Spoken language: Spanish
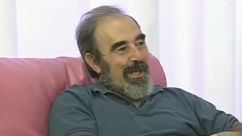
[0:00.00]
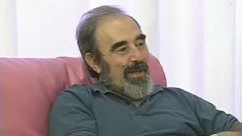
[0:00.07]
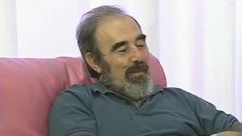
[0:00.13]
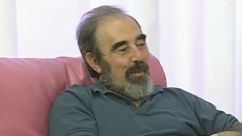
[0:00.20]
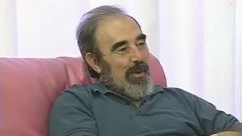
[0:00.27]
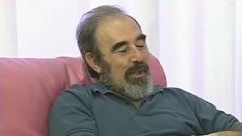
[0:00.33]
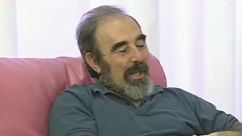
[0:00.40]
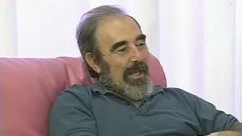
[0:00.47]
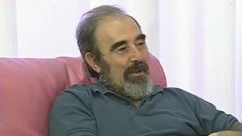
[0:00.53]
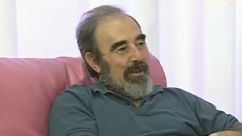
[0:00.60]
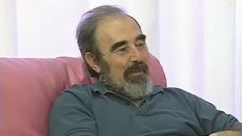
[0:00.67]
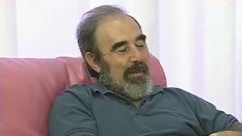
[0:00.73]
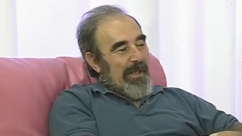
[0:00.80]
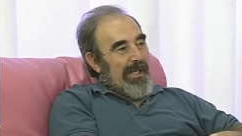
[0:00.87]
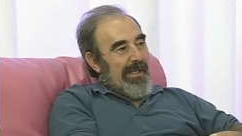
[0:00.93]

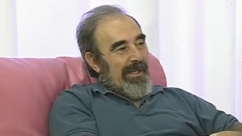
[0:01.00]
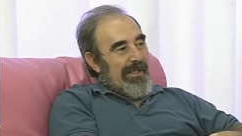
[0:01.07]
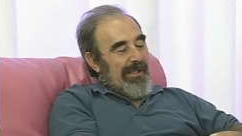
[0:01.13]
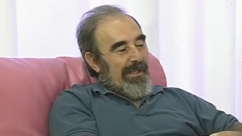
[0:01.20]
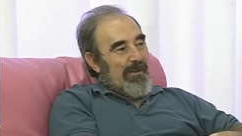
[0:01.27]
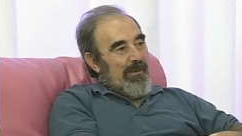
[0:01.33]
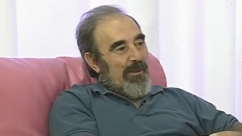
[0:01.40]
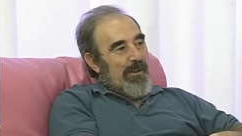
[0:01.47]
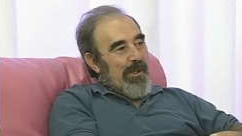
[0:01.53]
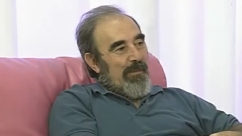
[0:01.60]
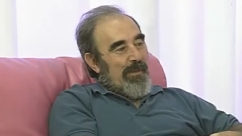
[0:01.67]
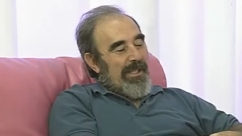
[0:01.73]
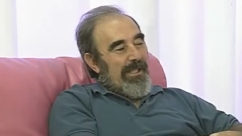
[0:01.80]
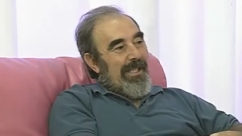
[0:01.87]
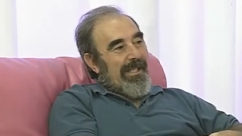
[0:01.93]
votando para, y nuestros
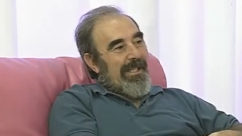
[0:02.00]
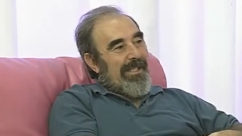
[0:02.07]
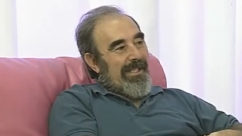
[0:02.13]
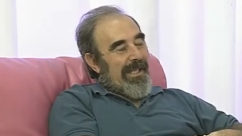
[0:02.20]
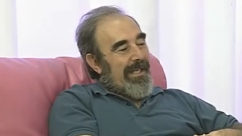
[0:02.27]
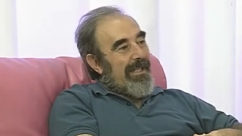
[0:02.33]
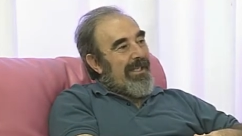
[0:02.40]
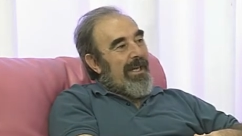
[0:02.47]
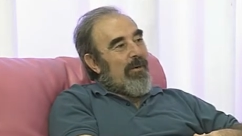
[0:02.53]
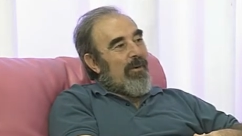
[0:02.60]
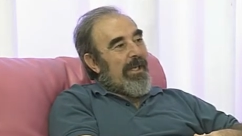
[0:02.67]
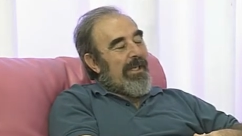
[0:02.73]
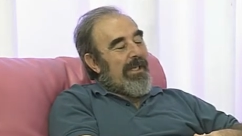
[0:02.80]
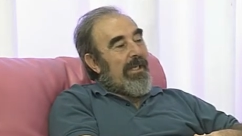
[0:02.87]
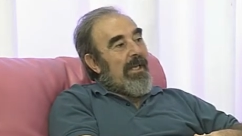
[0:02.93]
representantes están eh,
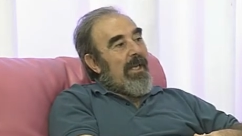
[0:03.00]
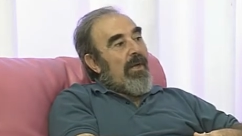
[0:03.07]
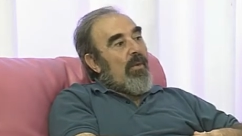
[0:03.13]
ahora allí.